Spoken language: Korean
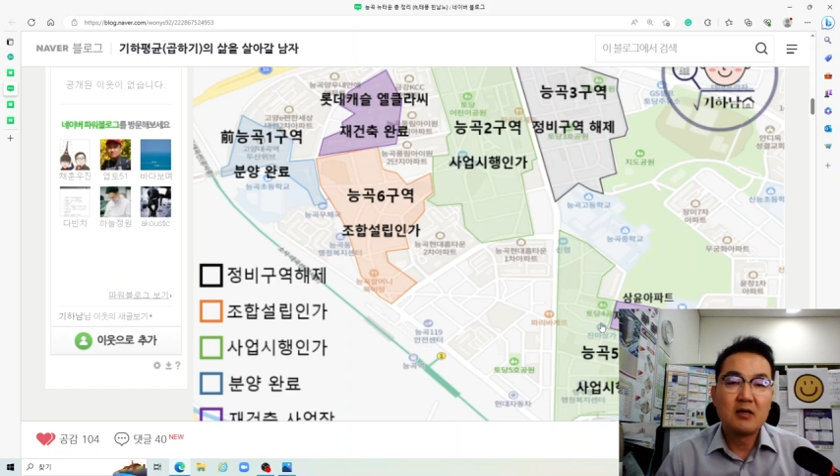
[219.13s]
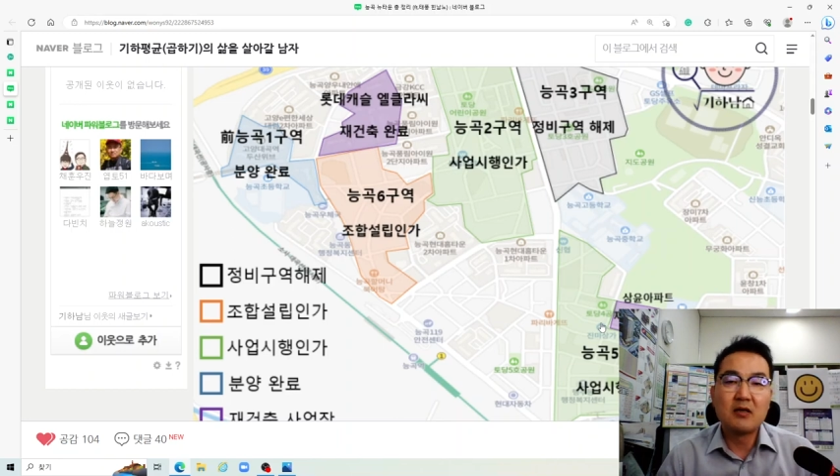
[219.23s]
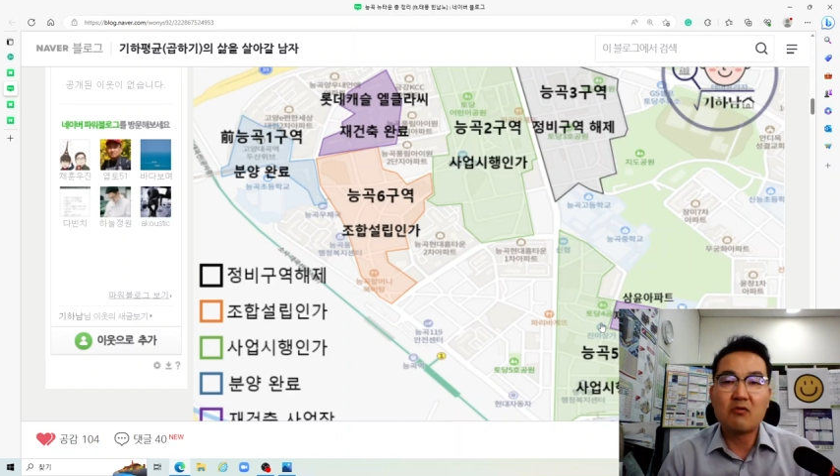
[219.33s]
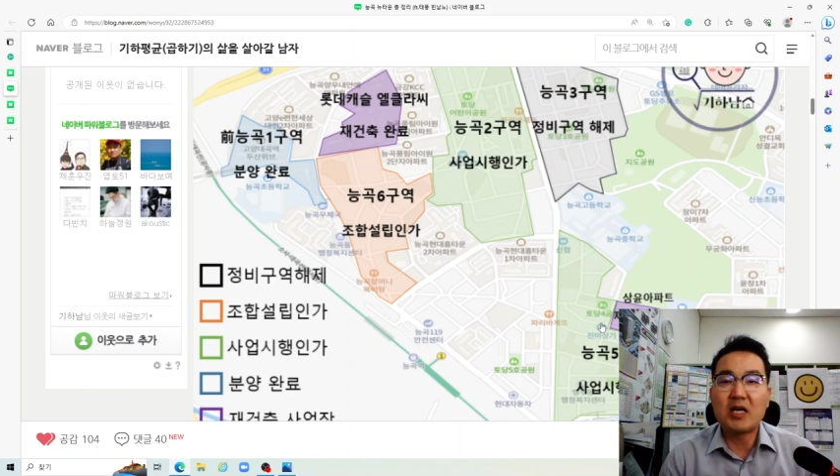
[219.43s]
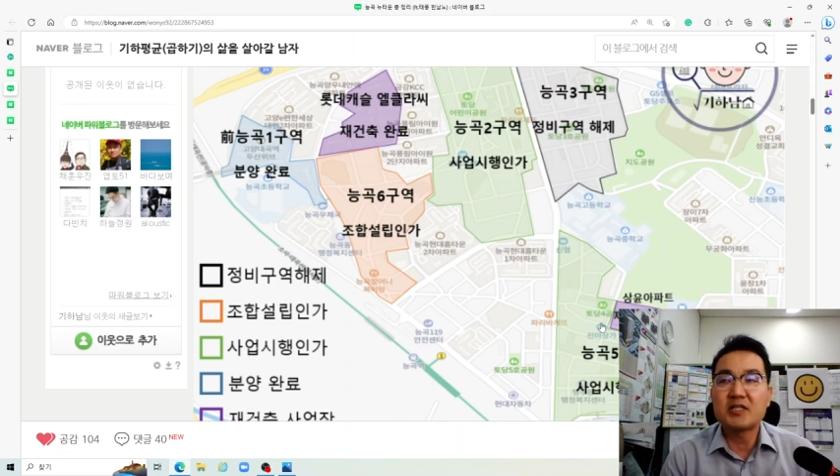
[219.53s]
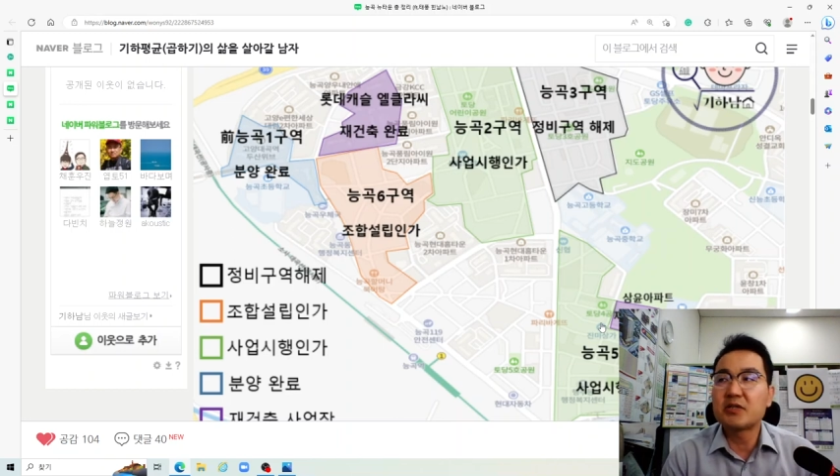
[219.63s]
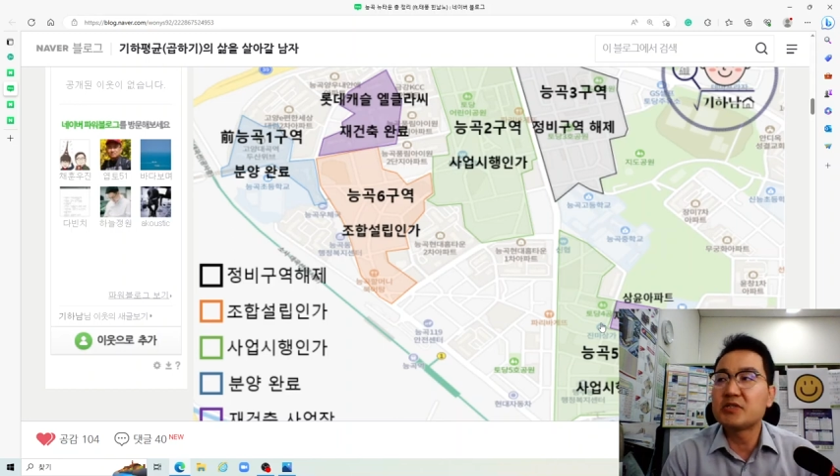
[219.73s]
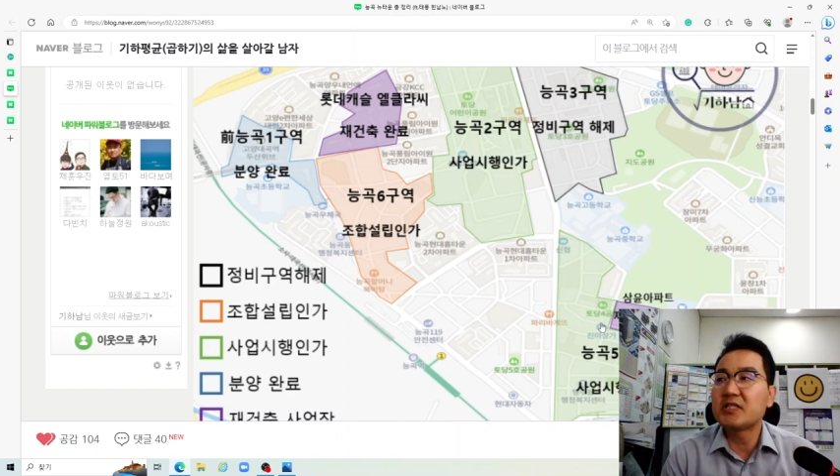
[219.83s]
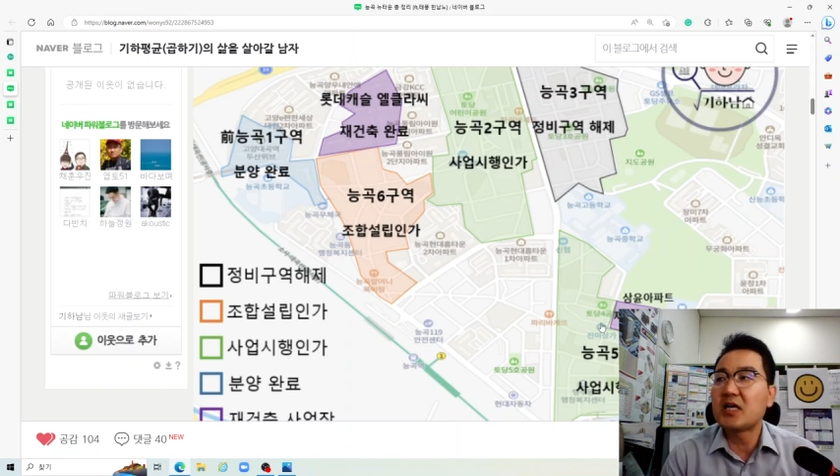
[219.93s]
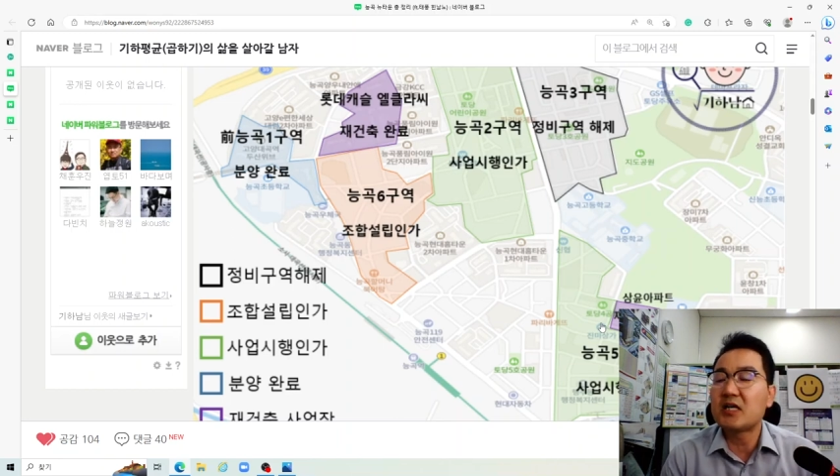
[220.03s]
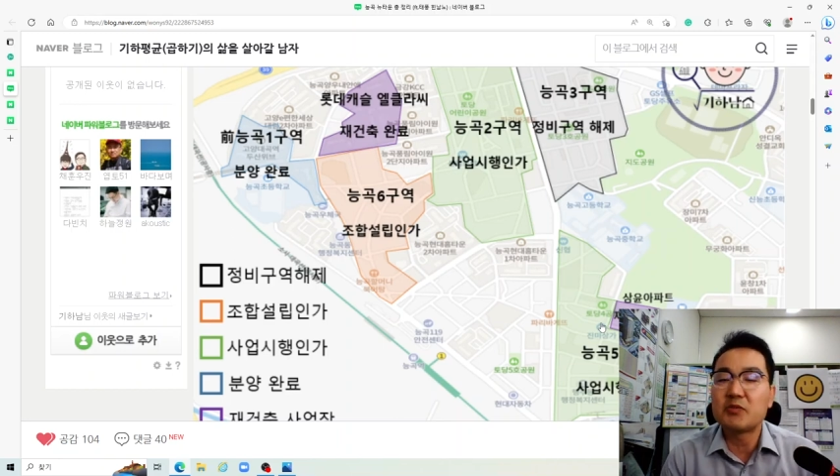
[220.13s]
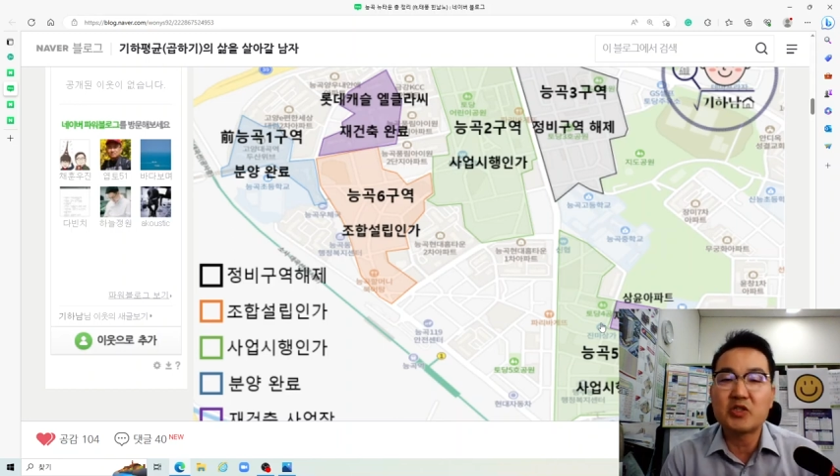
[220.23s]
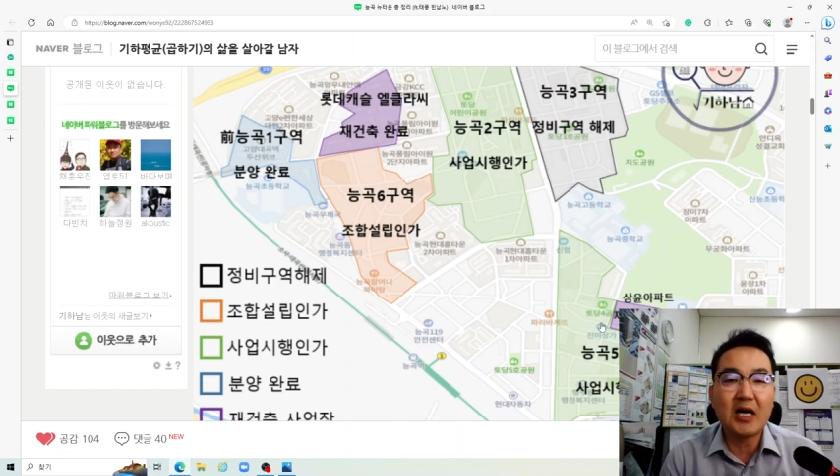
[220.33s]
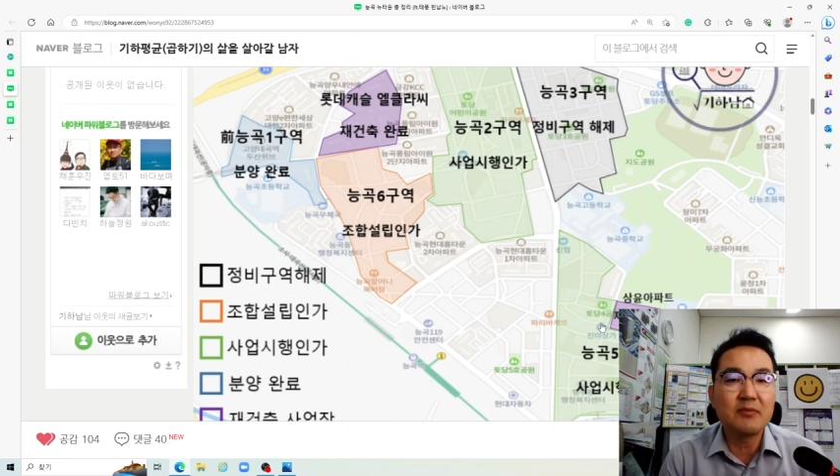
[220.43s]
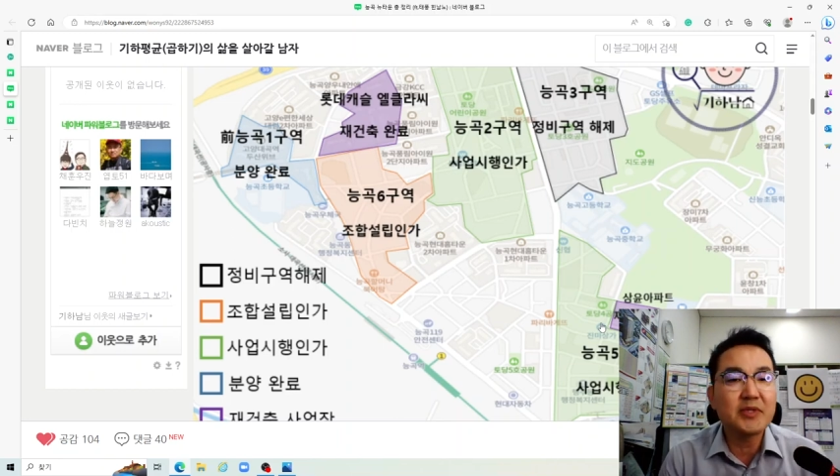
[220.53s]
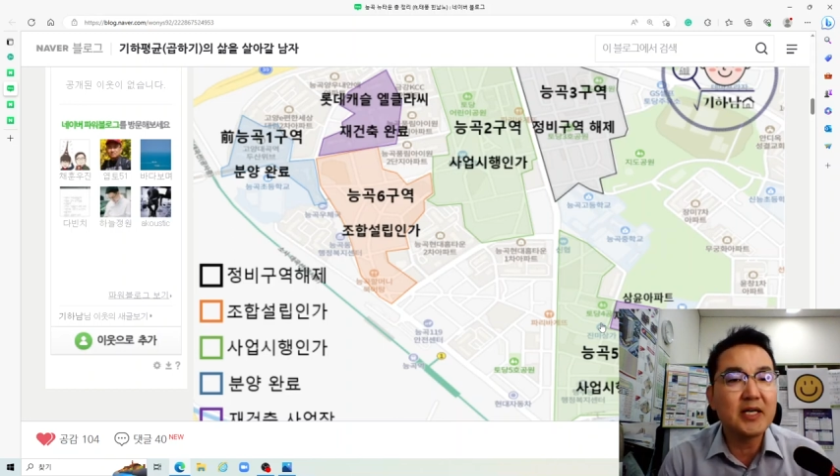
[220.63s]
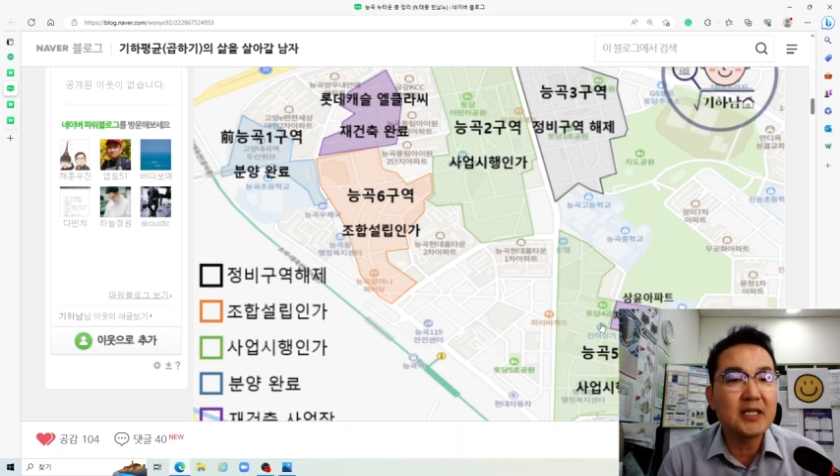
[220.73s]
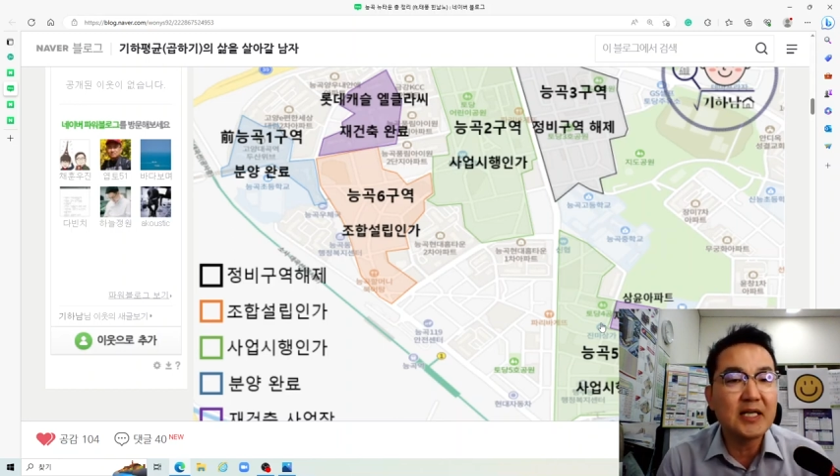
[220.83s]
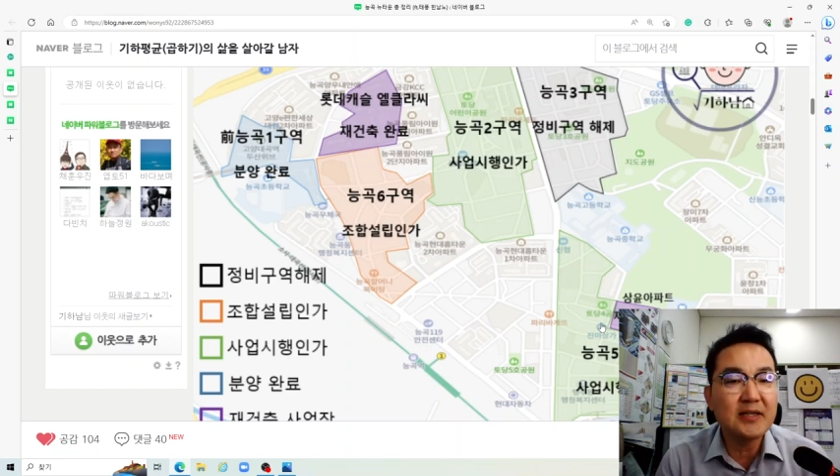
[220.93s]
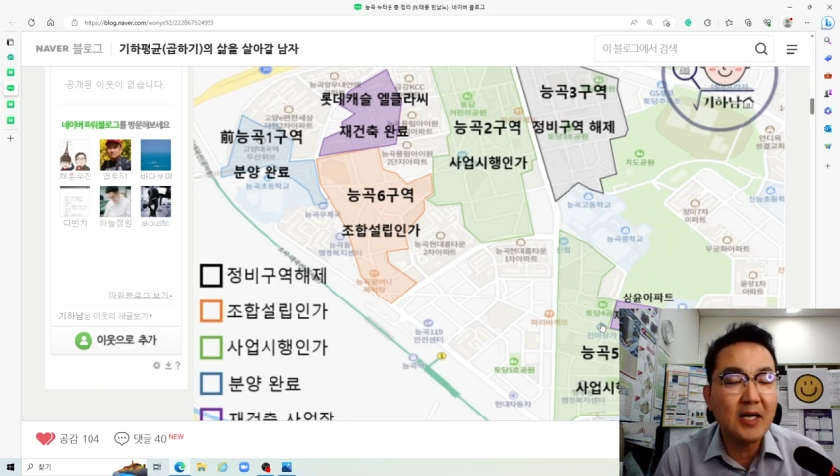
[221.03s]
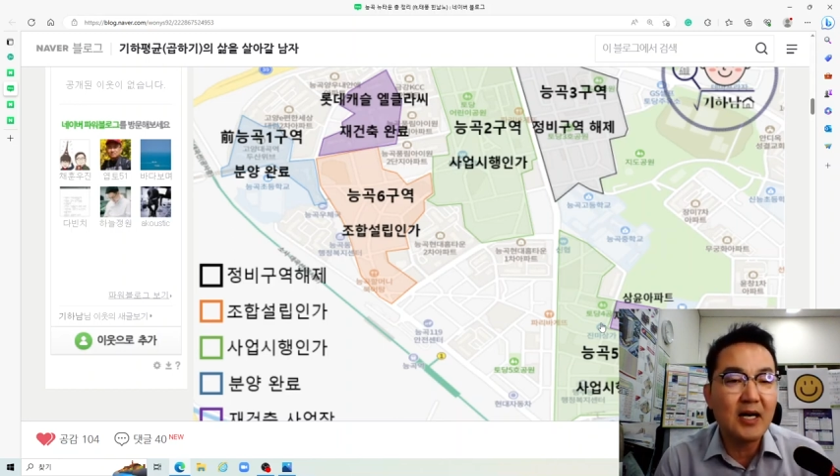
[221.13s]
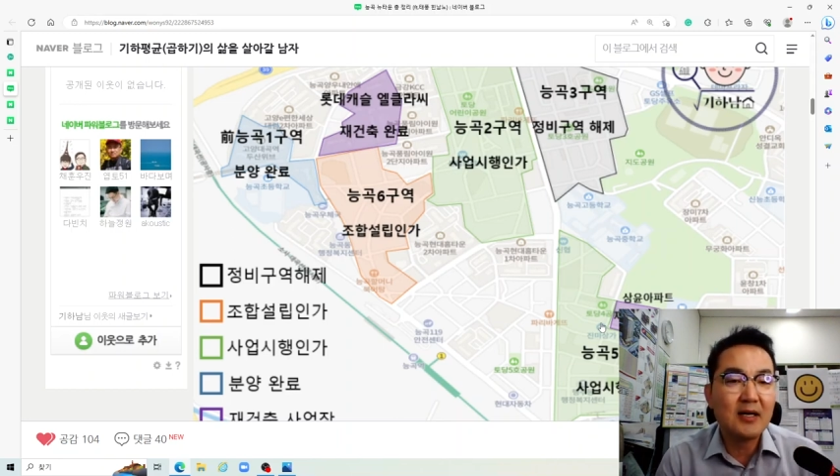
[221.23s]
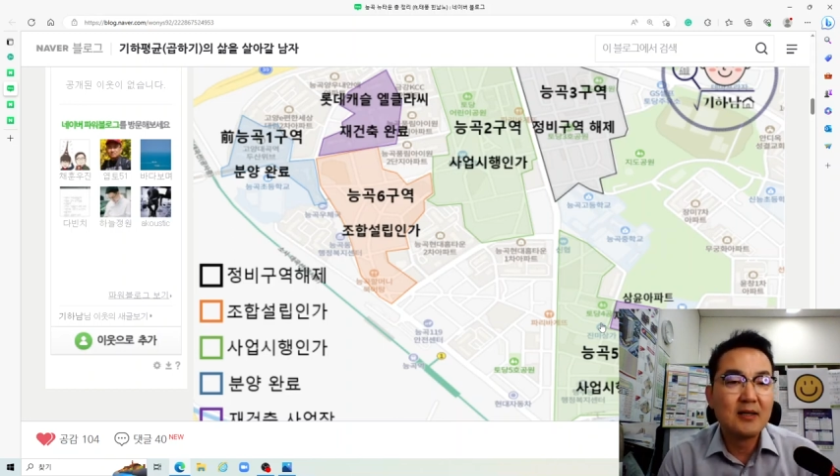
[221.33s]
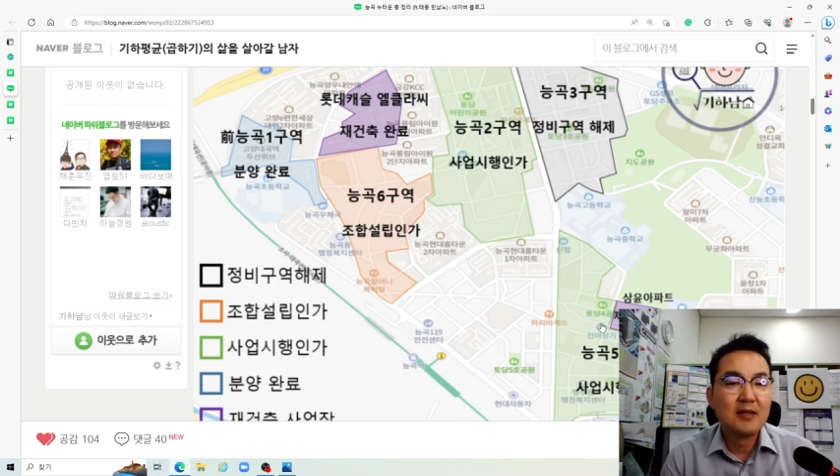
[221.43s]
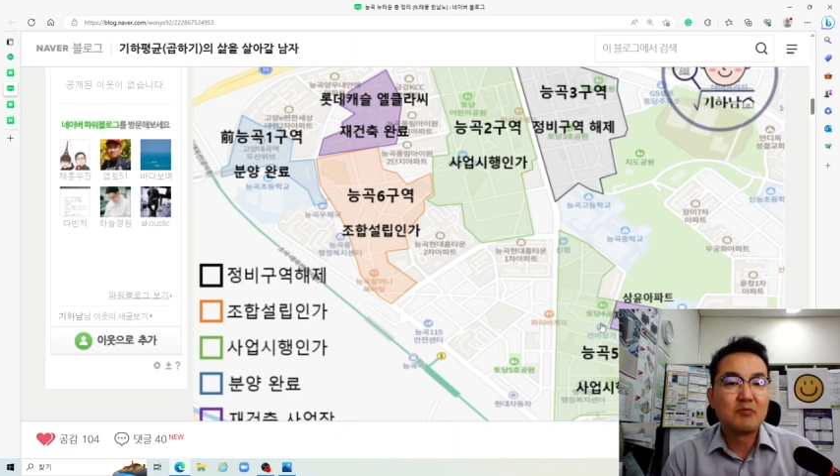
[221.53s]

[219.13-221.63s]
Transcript: 어, 관리처분 인가가 뭐 다음 달에 난다.